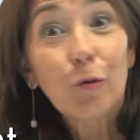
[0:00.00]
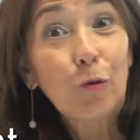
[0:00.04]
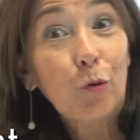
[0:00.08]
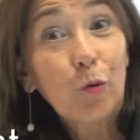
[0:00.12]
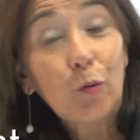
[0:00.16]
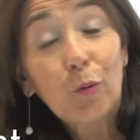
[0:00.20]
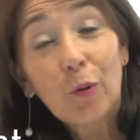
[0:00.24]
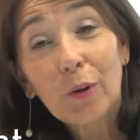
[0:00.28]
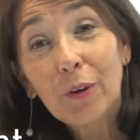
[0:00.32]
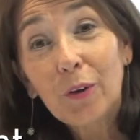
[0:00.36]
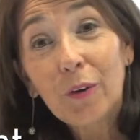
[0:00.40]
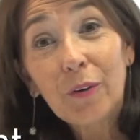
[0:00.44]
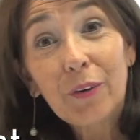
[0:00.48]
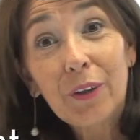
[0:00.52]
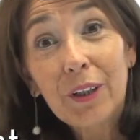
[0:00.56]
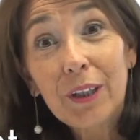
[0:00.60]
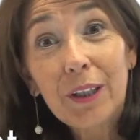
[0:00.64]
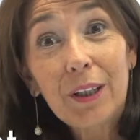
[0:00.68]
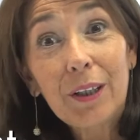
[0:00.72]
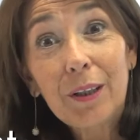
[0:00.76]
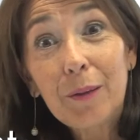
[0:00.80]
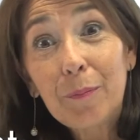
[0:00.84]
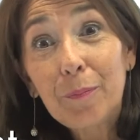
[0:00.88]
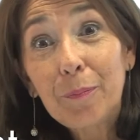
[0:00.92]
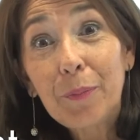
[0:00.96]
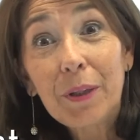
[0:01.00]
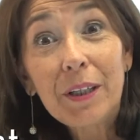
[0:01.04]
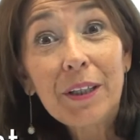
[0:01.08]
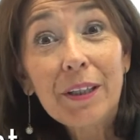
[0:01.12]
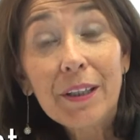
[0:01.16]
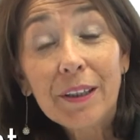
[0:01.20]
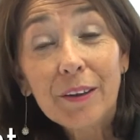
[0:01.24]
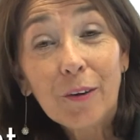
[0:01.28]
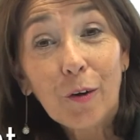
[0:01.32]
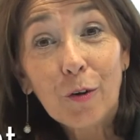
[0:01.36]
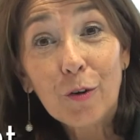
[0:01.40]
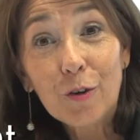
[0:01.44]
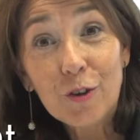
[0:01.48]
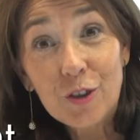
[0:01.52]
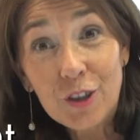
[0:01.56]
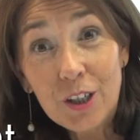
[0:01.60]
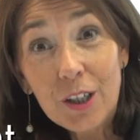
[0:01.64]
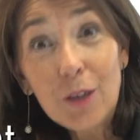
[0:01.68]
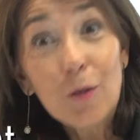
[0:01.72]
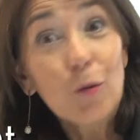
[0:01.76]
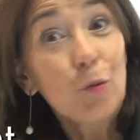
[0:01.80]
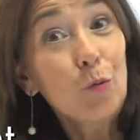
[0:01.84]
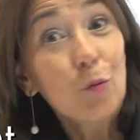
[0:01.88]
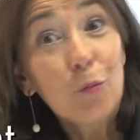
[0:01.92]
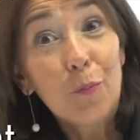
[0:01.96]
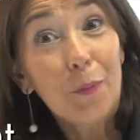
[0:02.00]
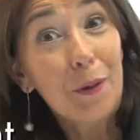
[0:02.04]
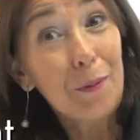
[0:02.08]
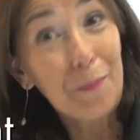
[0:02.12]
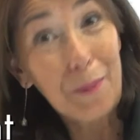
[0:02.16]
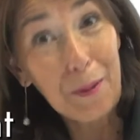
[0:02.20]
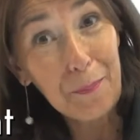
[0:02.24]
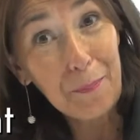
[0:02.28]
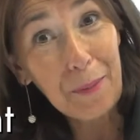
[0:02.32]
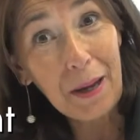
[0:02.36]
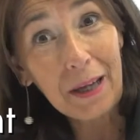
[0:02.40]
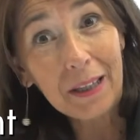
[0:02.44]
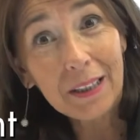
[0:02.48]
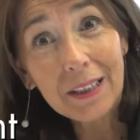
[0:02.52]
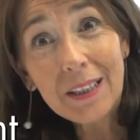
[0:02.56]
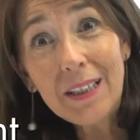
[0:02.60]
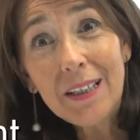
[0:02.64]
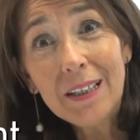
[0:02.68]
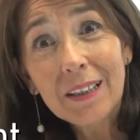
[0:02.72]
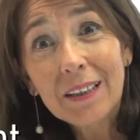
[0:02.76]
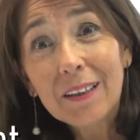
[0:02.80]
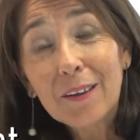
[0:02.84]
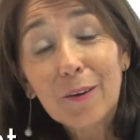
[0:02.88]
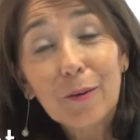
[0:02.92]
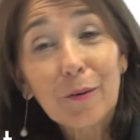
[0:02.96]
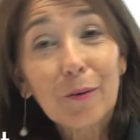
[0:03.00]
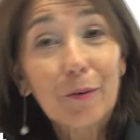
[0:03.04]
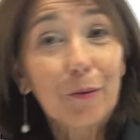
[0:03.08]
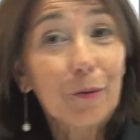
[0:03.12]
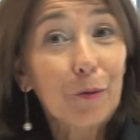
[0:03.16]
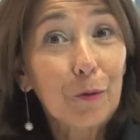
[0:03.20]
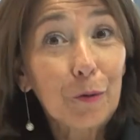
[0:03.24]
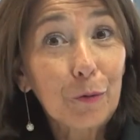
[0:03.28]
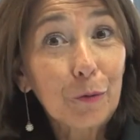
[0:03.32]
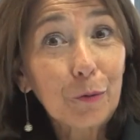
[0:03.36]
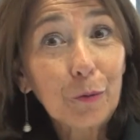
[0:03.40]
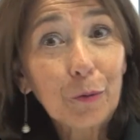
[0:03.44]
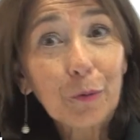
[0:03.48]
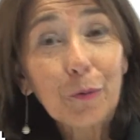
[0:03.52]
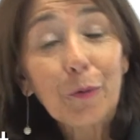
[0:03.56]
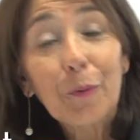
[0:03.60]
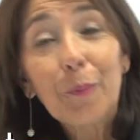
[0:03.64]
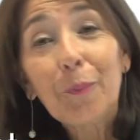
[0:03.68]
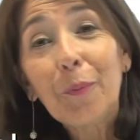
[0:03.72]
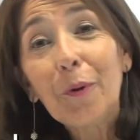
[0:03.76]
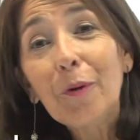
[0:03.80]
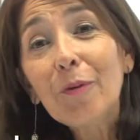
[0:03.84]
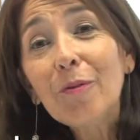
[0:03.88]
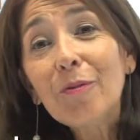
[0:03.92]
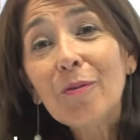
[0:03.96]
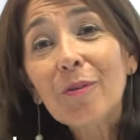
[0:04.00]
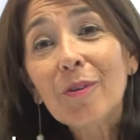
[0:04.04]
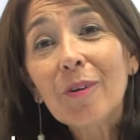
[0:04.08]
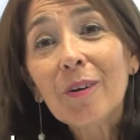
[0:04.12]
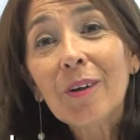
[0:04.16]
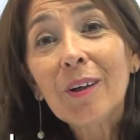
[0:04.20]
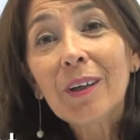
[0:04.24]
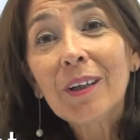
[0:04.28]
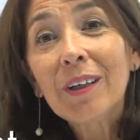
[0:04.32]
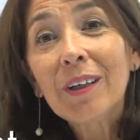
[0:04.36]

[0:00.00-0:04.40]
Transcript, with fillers: que ce soit dans des pays étrangers ou même à Paris, en retour de poste.